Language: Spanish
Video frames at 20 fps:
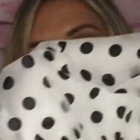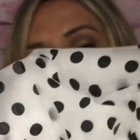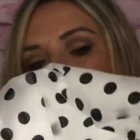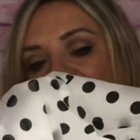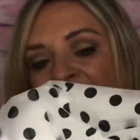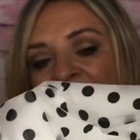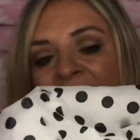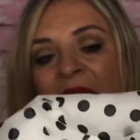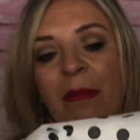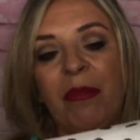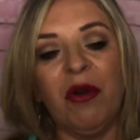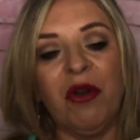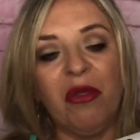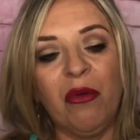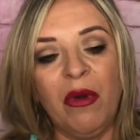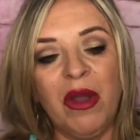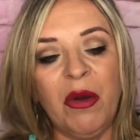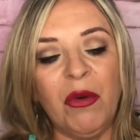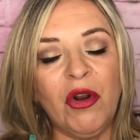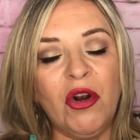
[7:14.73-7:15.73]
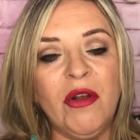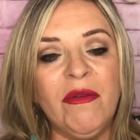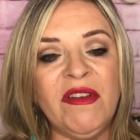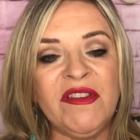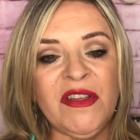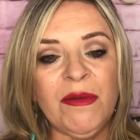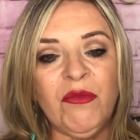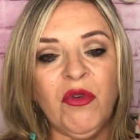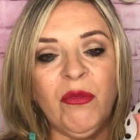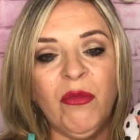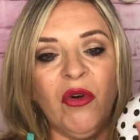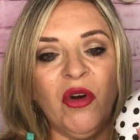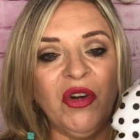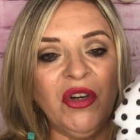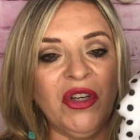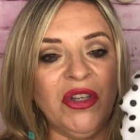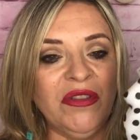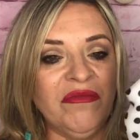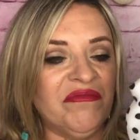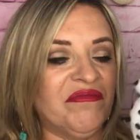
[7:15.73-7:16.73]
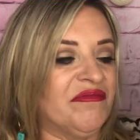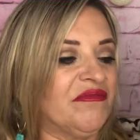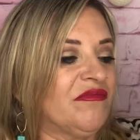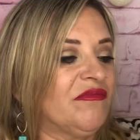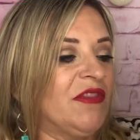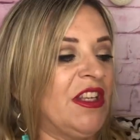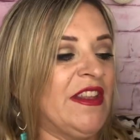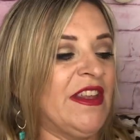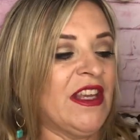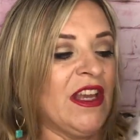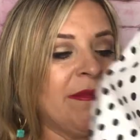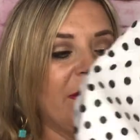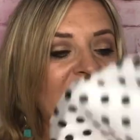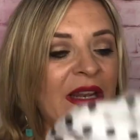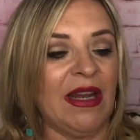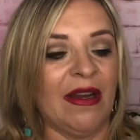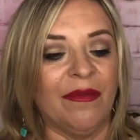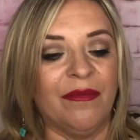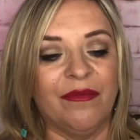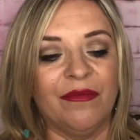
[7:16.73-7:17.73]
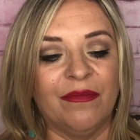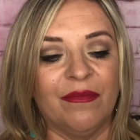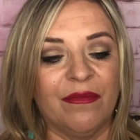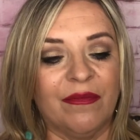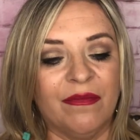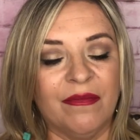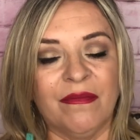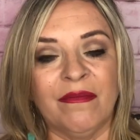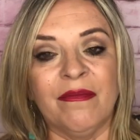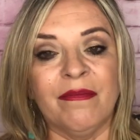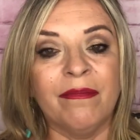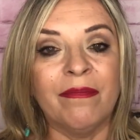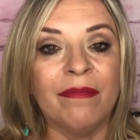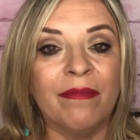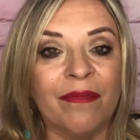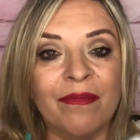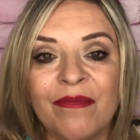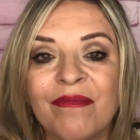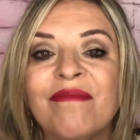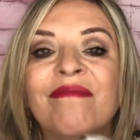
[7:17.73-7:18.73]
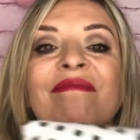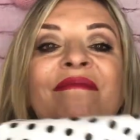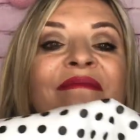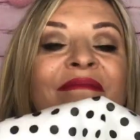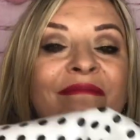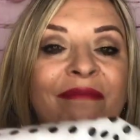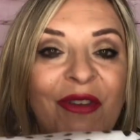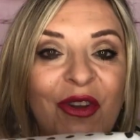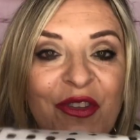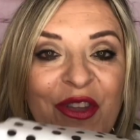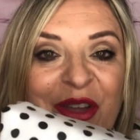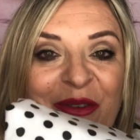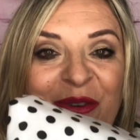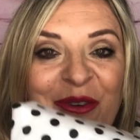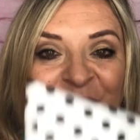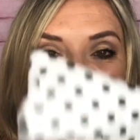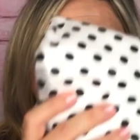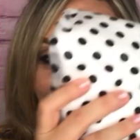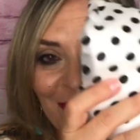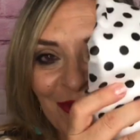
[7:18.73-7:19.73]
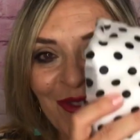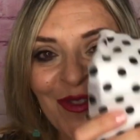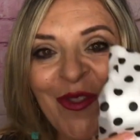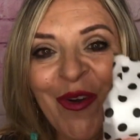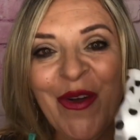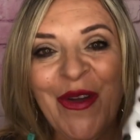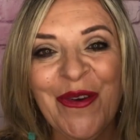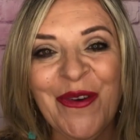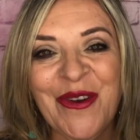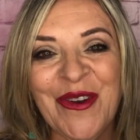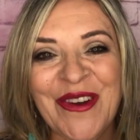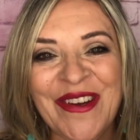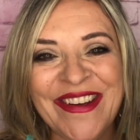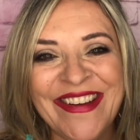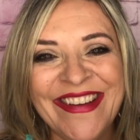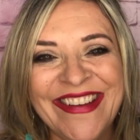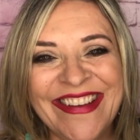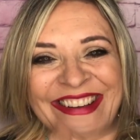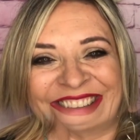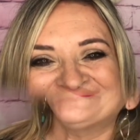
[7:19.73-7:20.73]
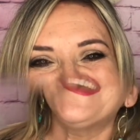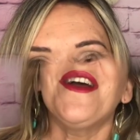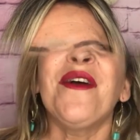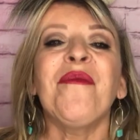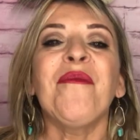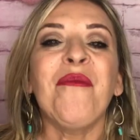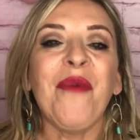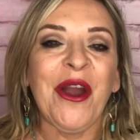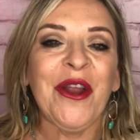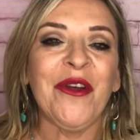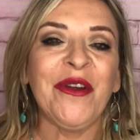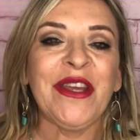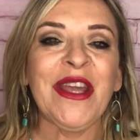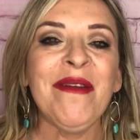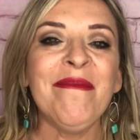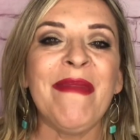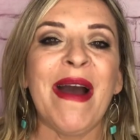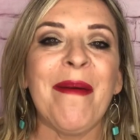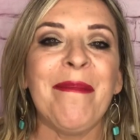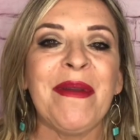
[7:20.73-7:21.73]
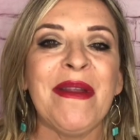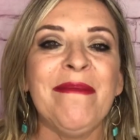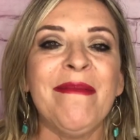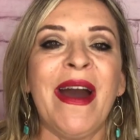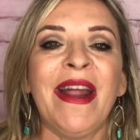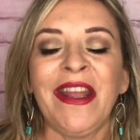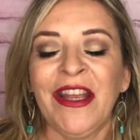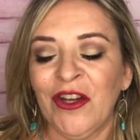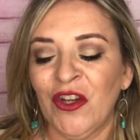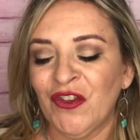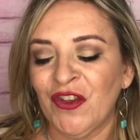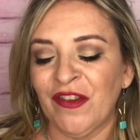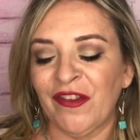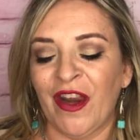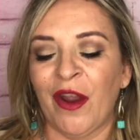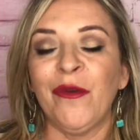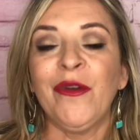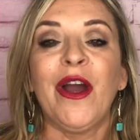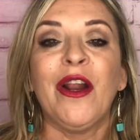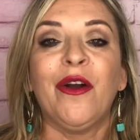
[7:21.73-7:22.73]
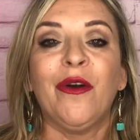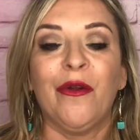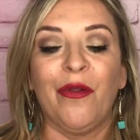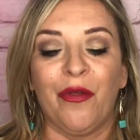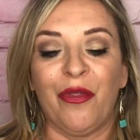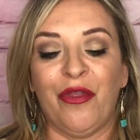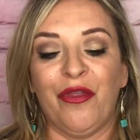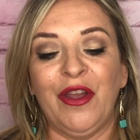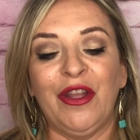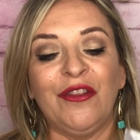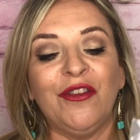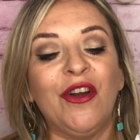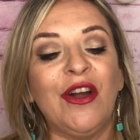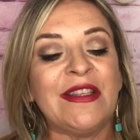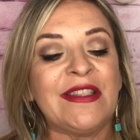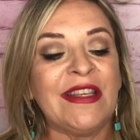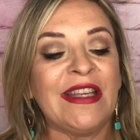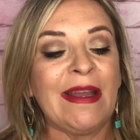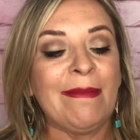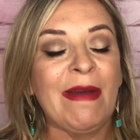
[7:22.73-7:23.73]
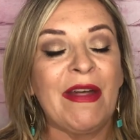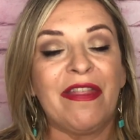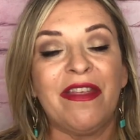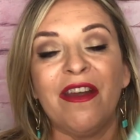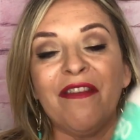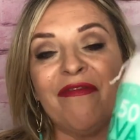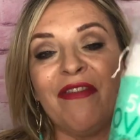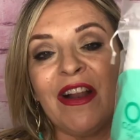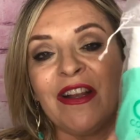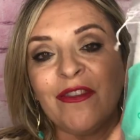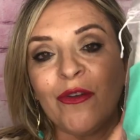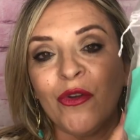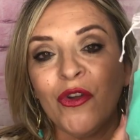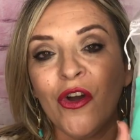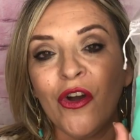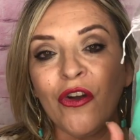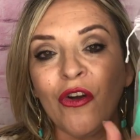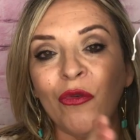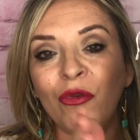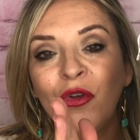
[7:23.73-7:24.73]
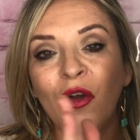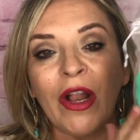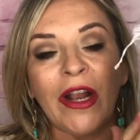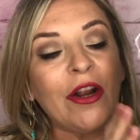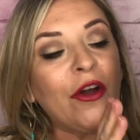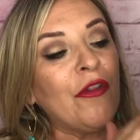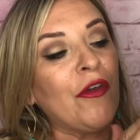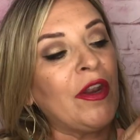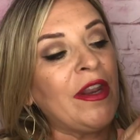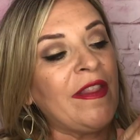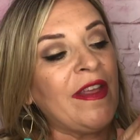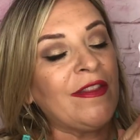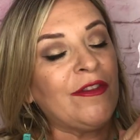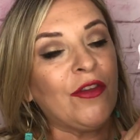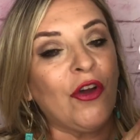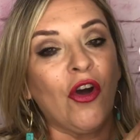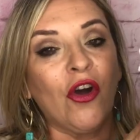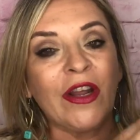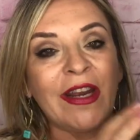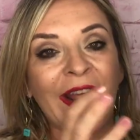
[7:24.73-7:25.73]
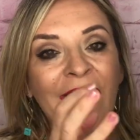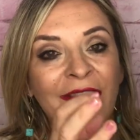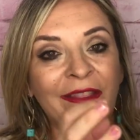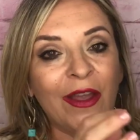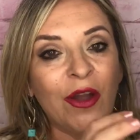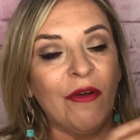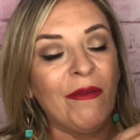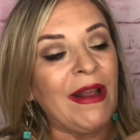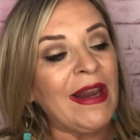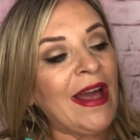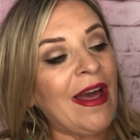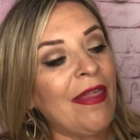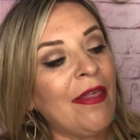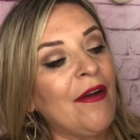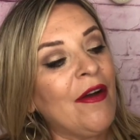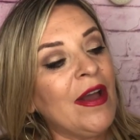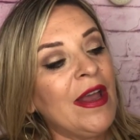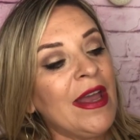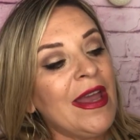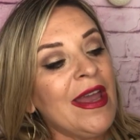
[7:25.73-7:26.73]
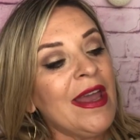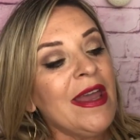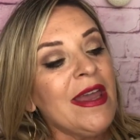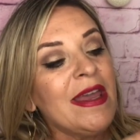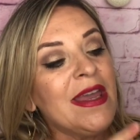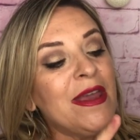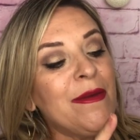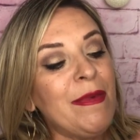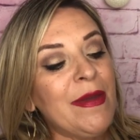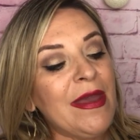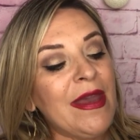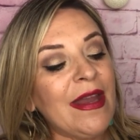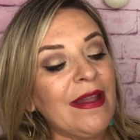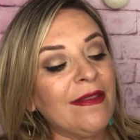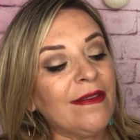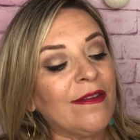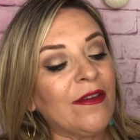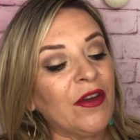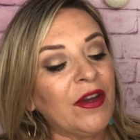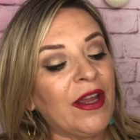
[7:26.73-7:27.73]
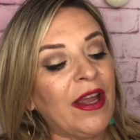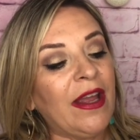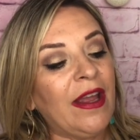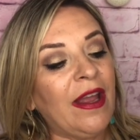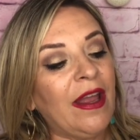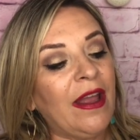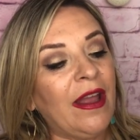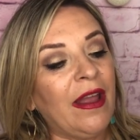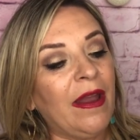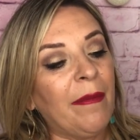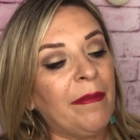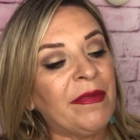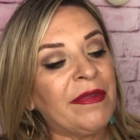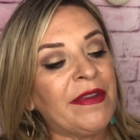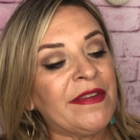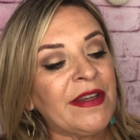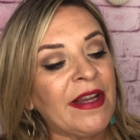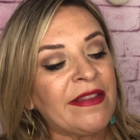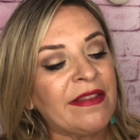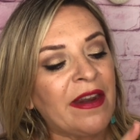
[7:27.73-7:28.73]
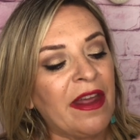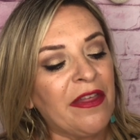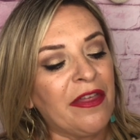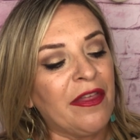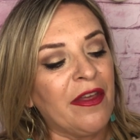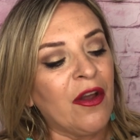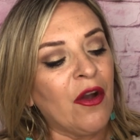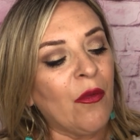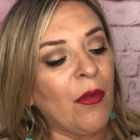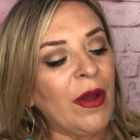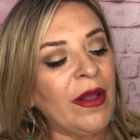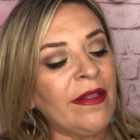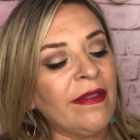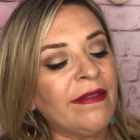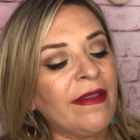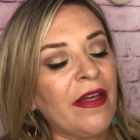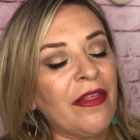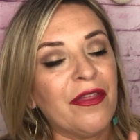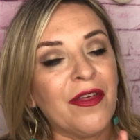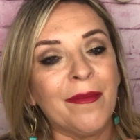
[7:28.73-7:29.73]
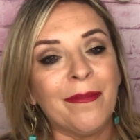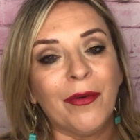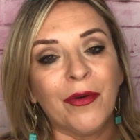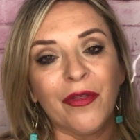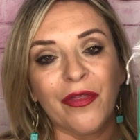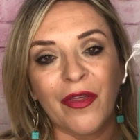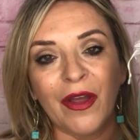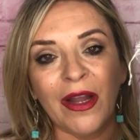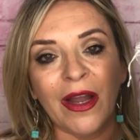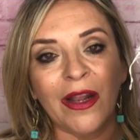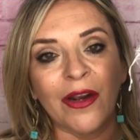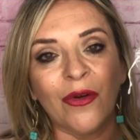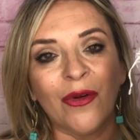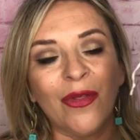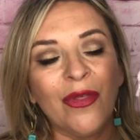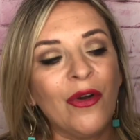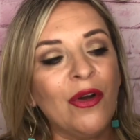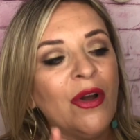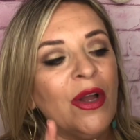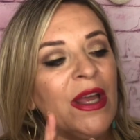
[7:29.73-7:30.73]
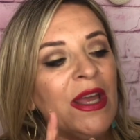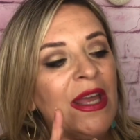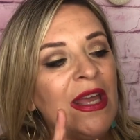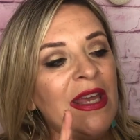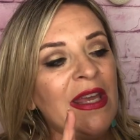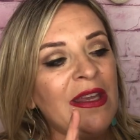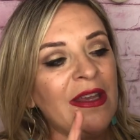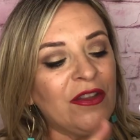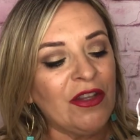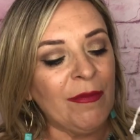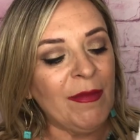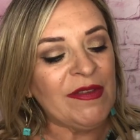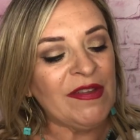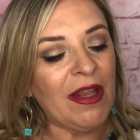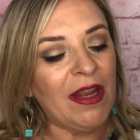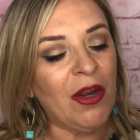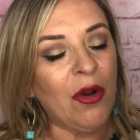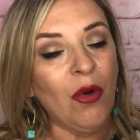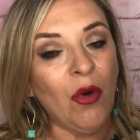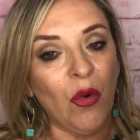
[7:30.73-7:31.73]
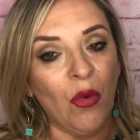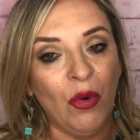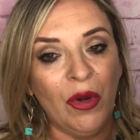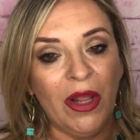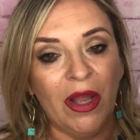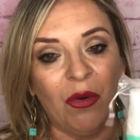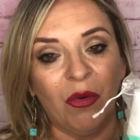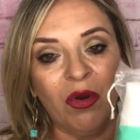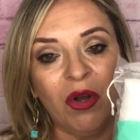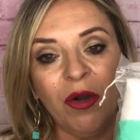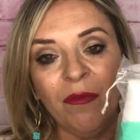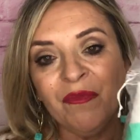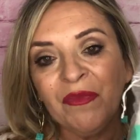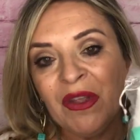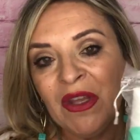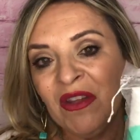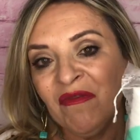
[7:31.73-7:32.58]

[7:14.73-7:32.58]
Y nada, por 2 euros lo vi sin un mono y dije, mira, me lo llevo. 2 euros. Bueno, ¿quién va a primar y no se trae un algodoncito? Así que me hacía falta unos uno algodón de estos grandes ovalados. Y vi estos que dice que trae 50, 100% algodón. Y estos me salieron un euro.